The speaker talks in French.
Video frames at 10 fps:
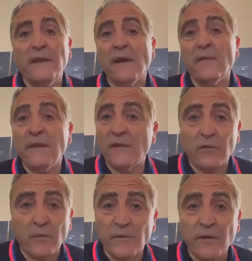Il y avait des
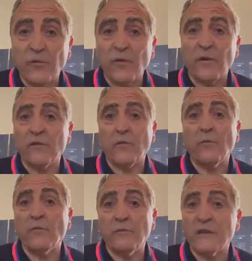hommes d'influence
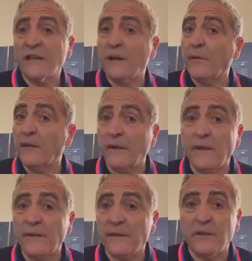comme Jacques
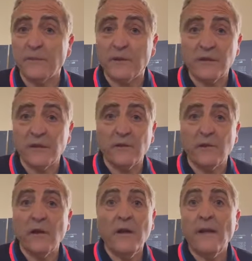Chabandelmas qui, j'imagine,